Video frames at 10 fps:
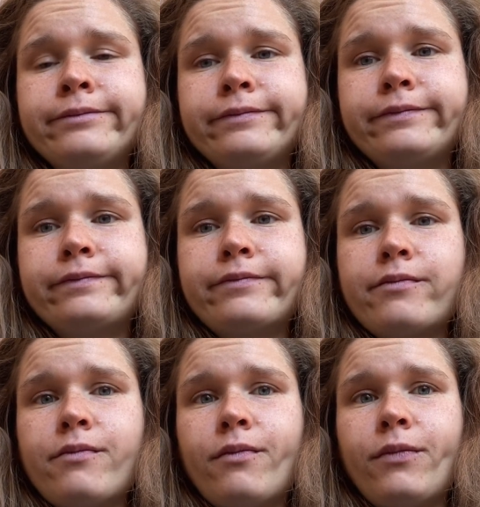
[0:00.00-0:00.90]

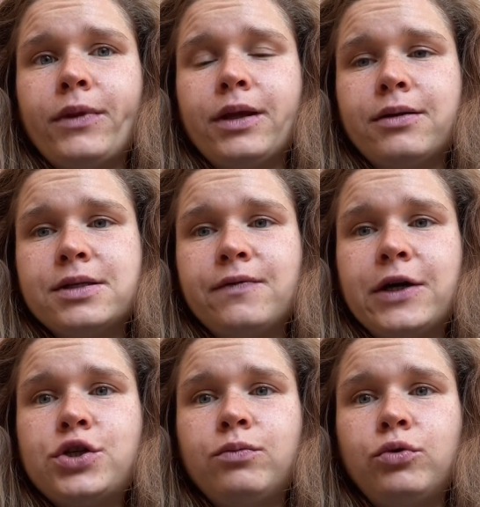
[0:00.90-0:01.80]
э, с
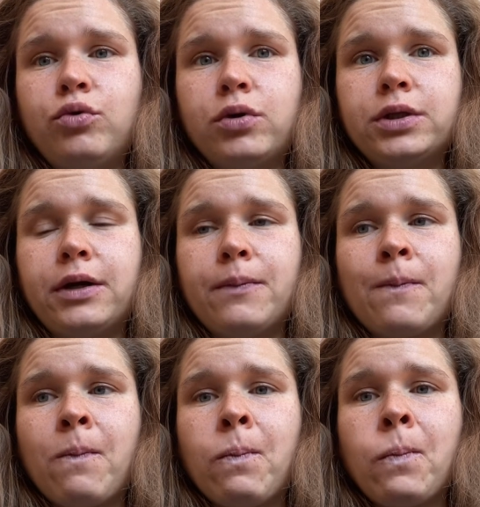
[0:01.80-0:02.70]
вашим доктором
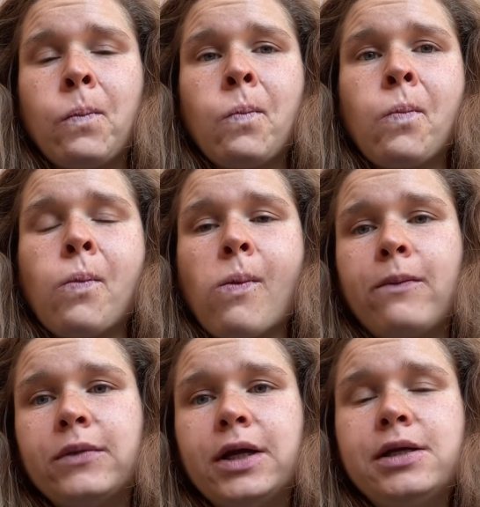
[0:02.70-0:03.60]

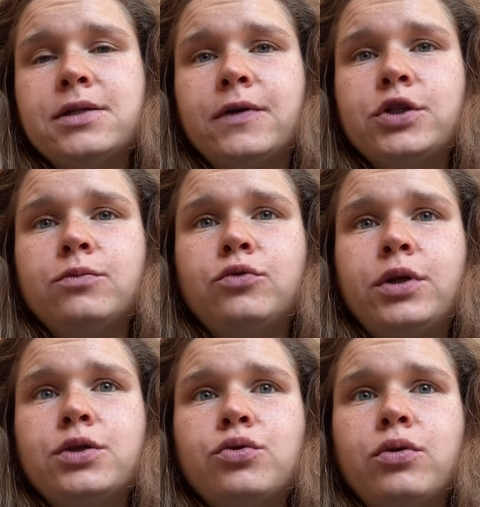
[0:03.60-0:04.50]
или с вашим
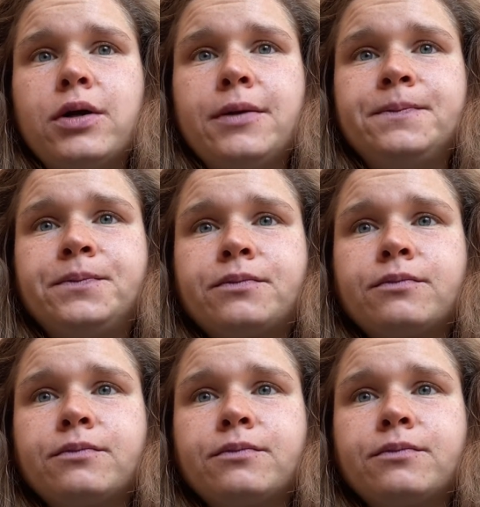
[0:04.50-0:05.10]
нутрициологом.